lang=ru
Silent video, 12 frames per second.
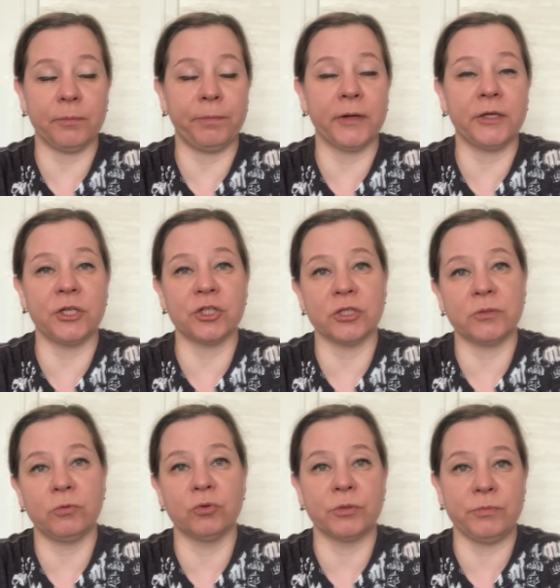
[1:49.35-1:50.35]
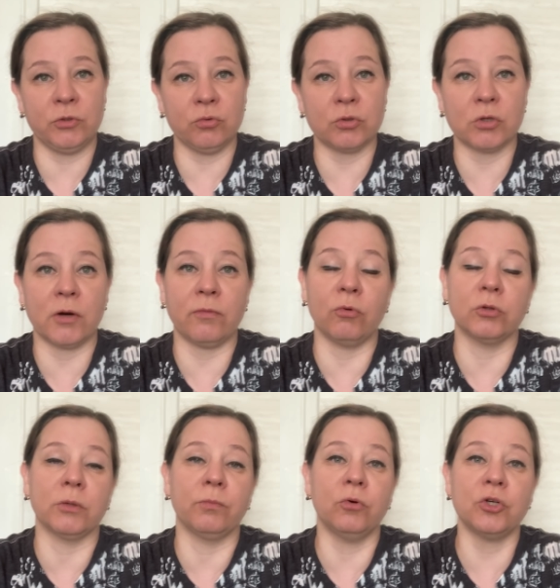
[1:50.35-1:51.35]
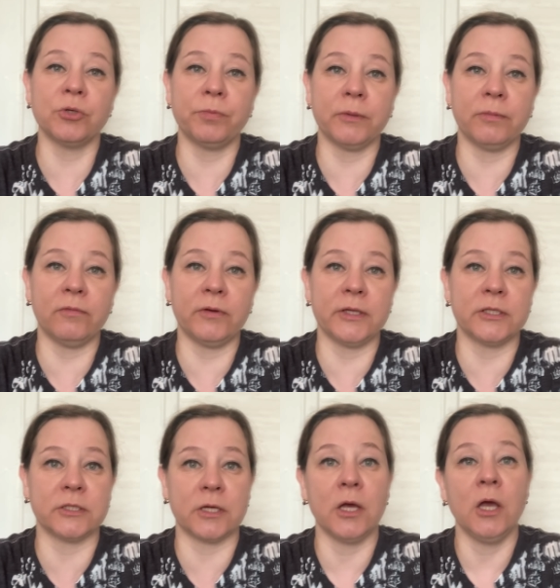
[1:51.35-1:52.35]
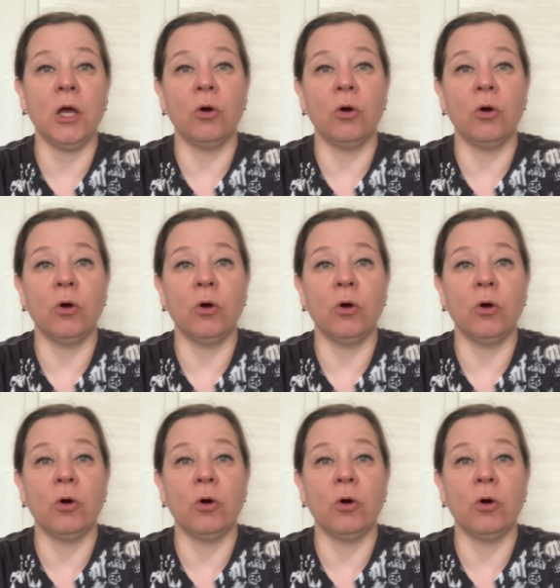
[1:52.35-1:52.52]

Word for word: погрешность плюс-минус, у кого-то больше прибавляется,